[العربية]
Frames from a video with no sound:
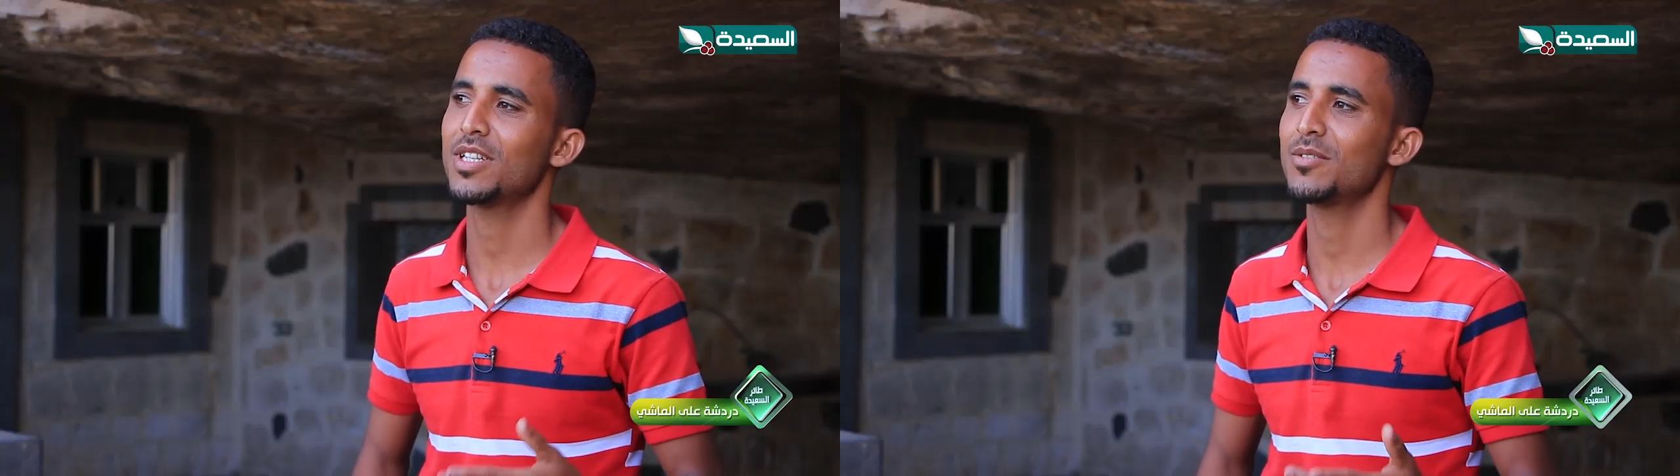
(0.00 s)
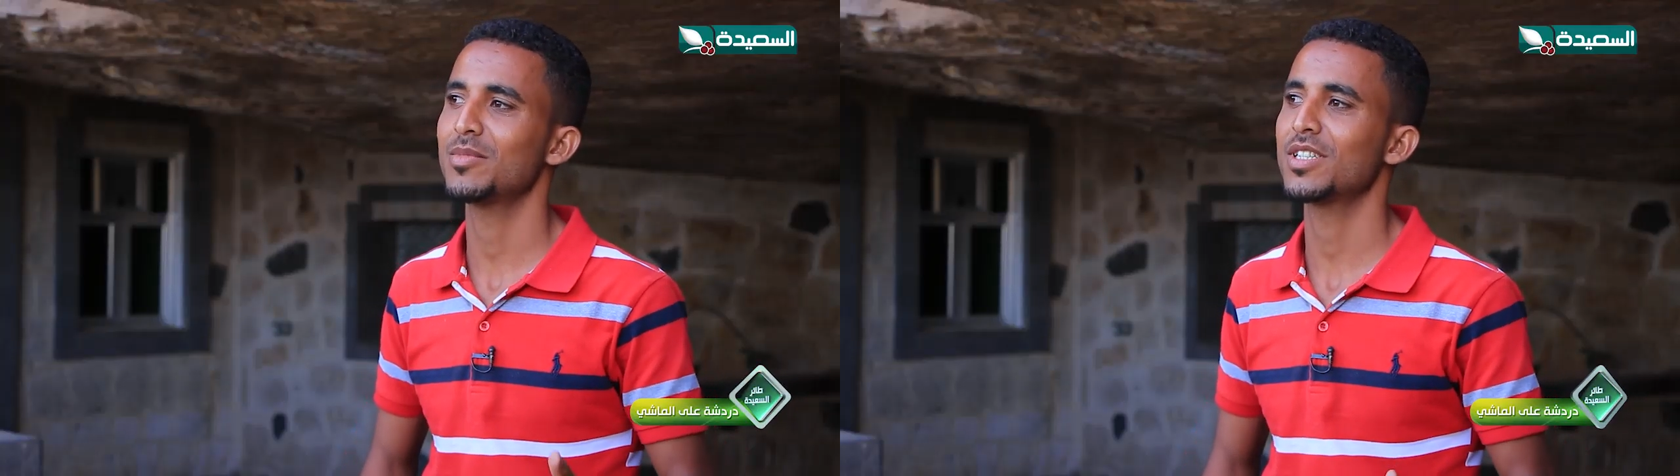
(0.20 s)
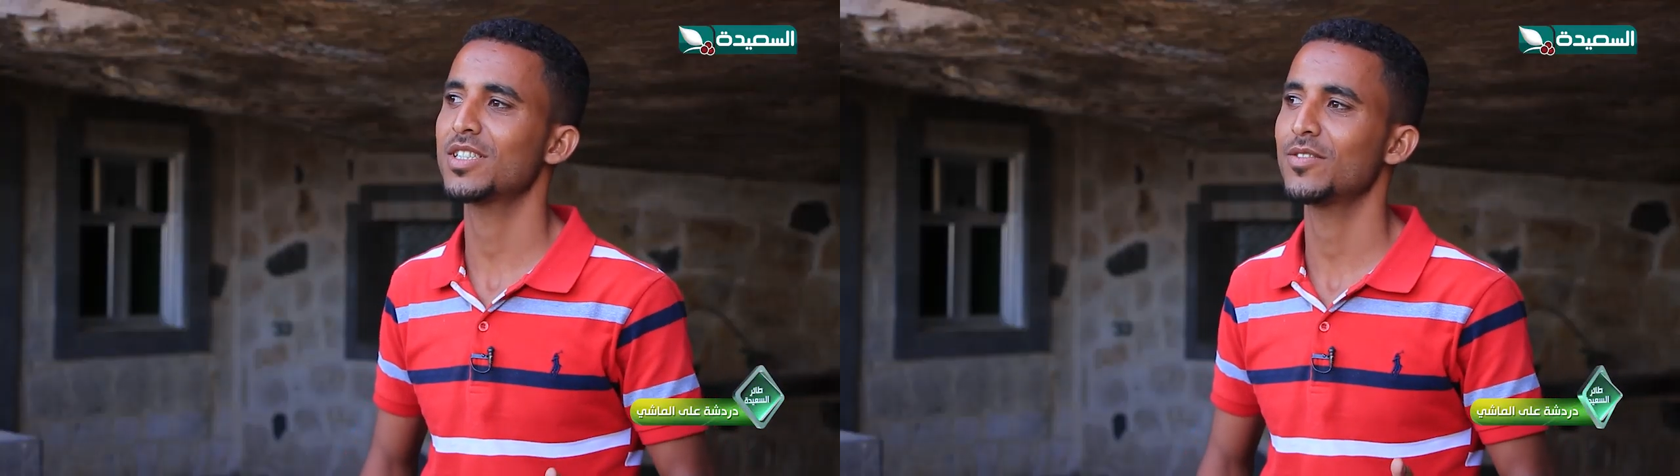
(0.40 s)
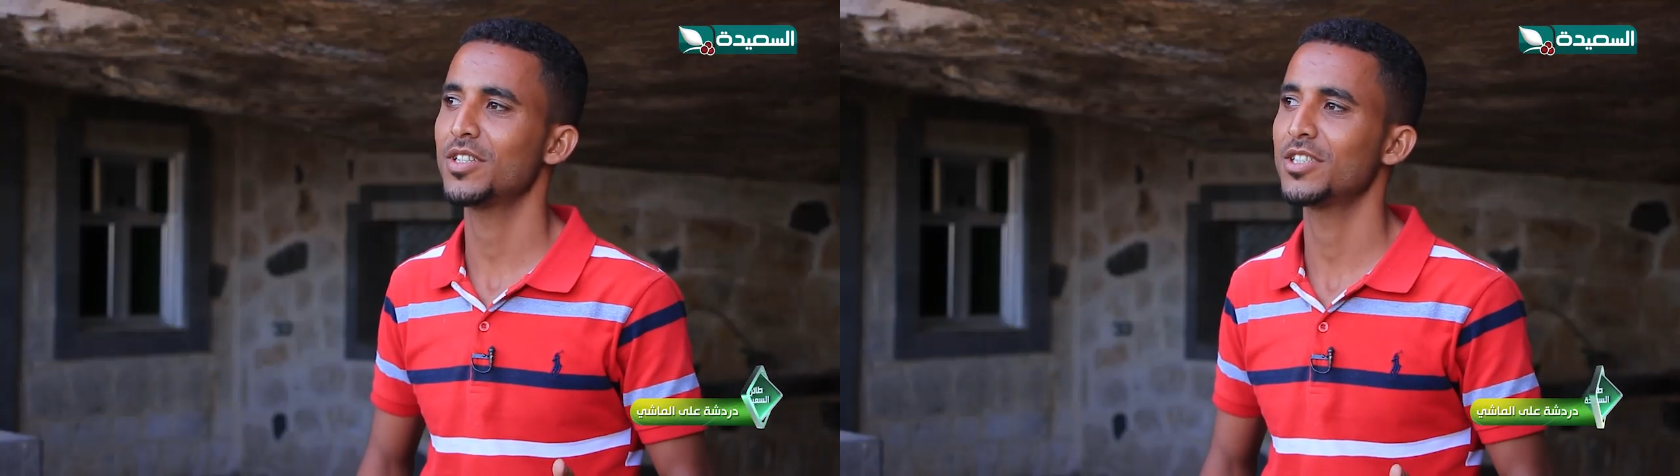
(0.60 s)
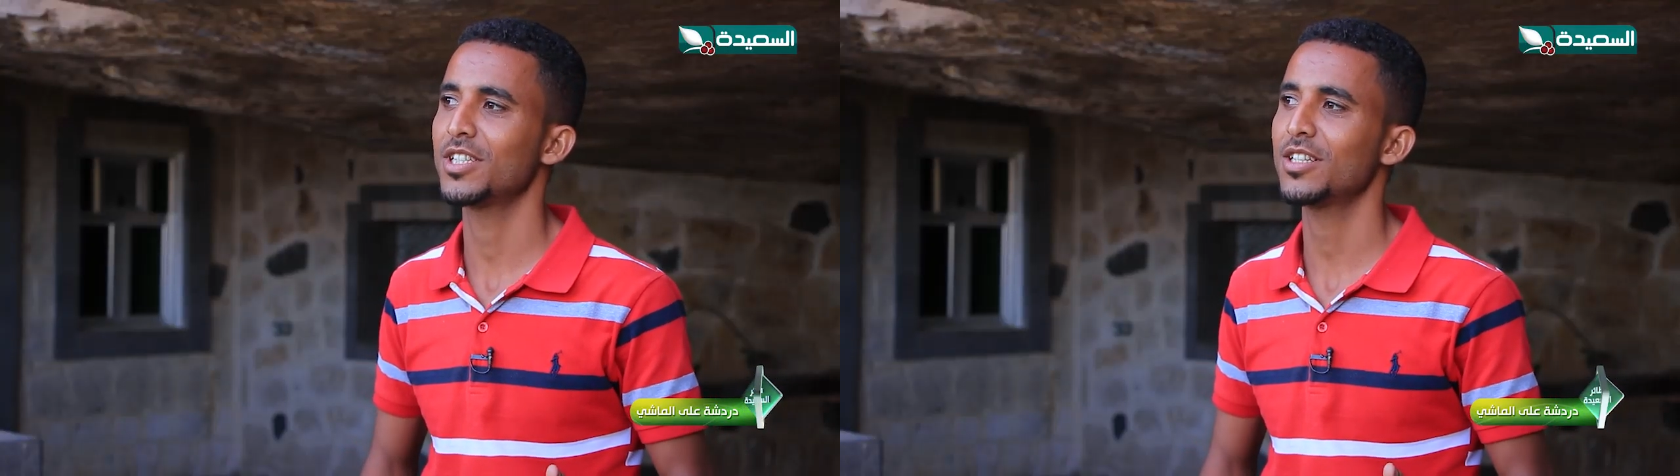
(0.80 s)
بعد المدرسة في
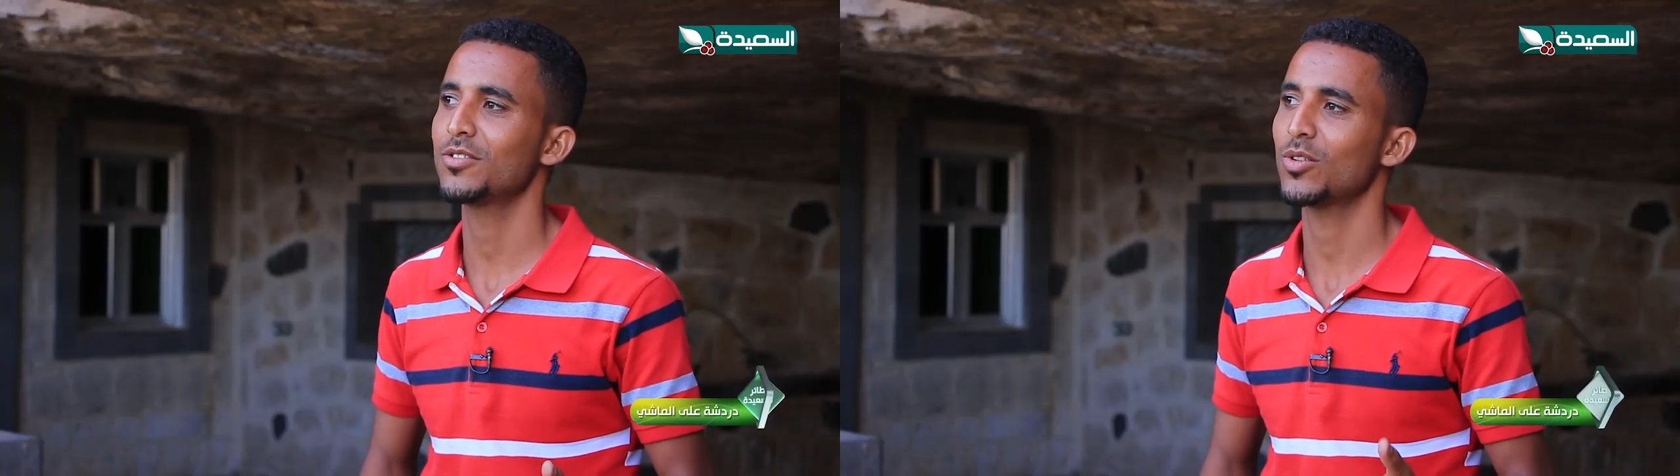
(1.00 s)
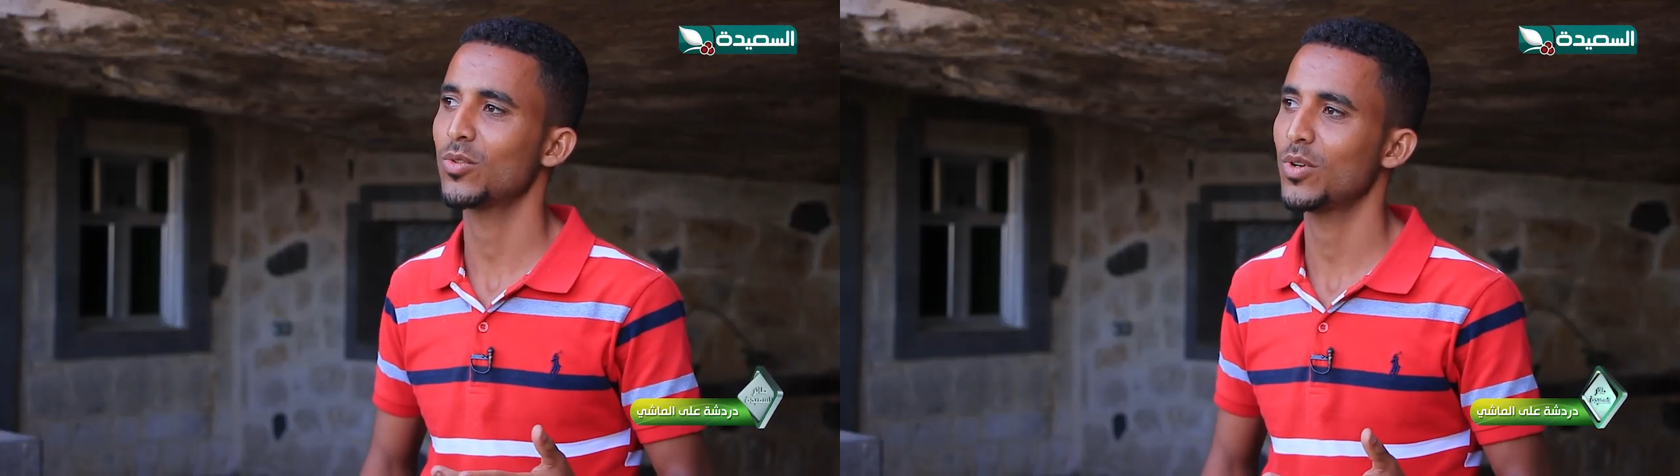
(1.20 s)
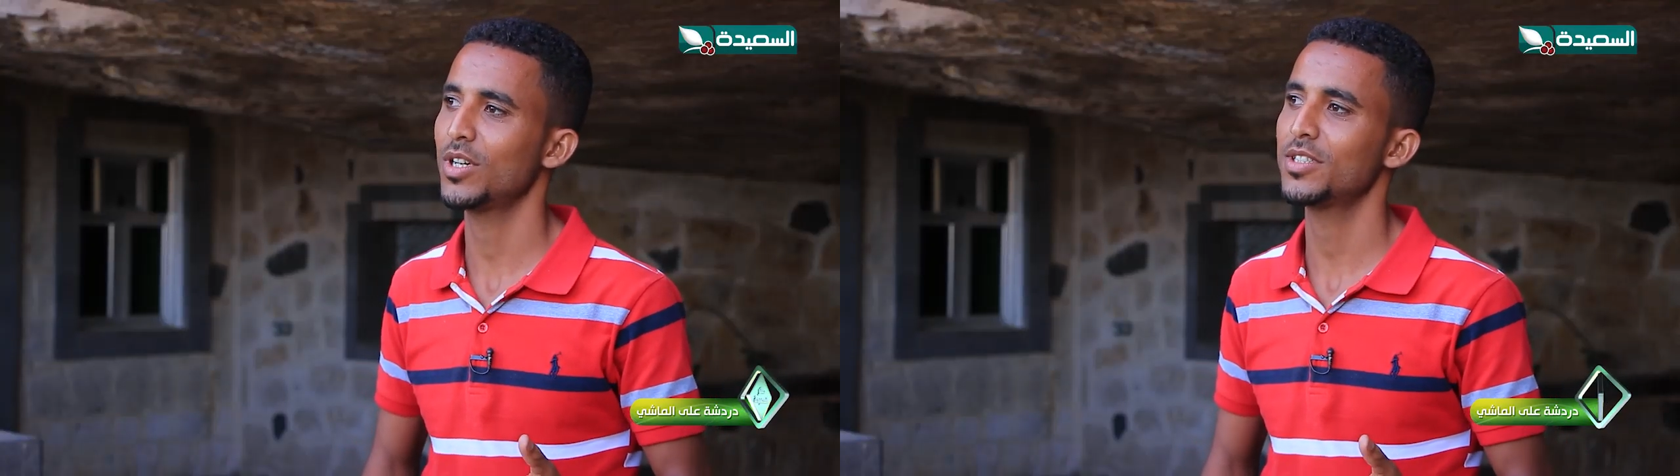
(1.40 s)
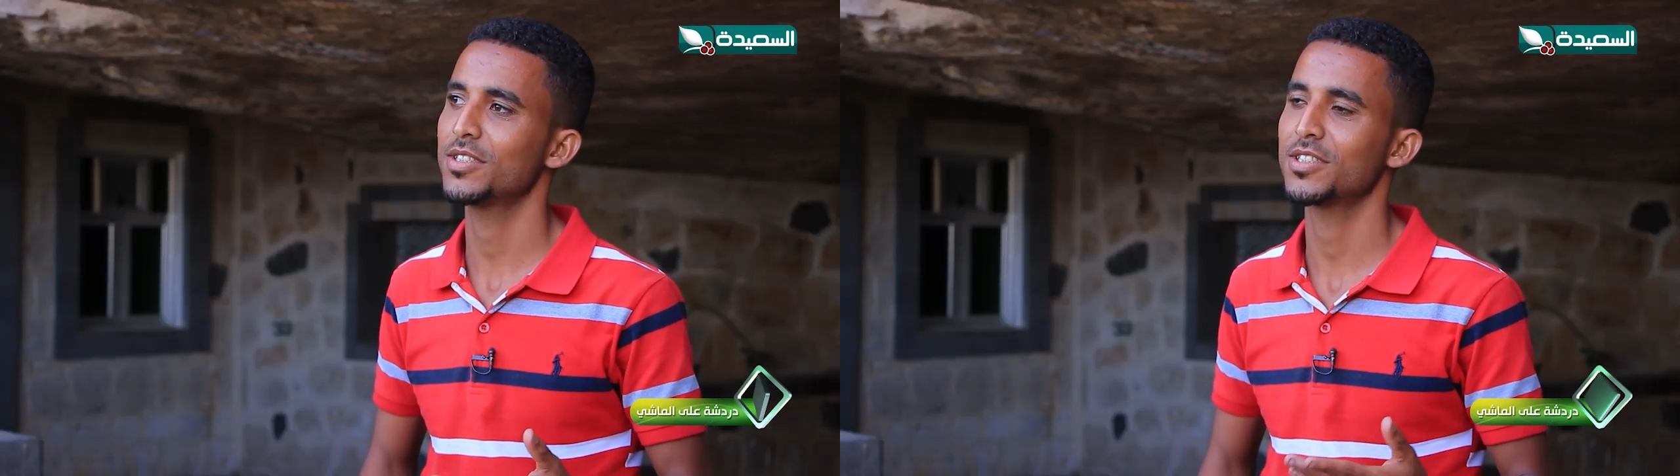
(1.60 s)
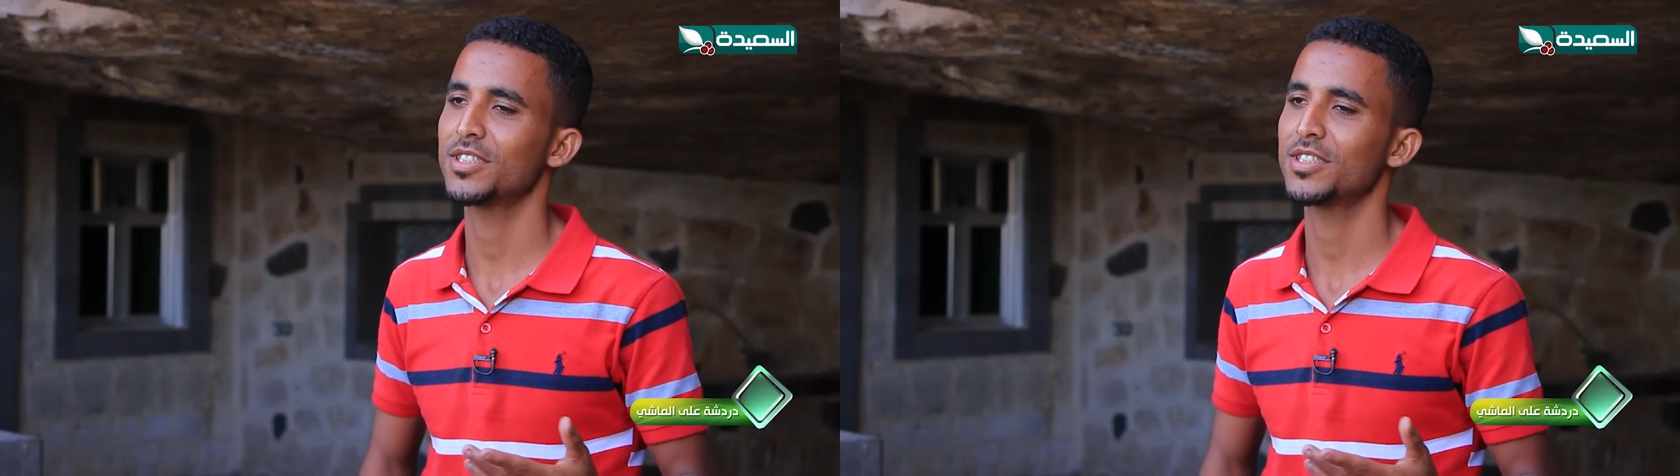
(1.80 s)
الإنشاد والقرآن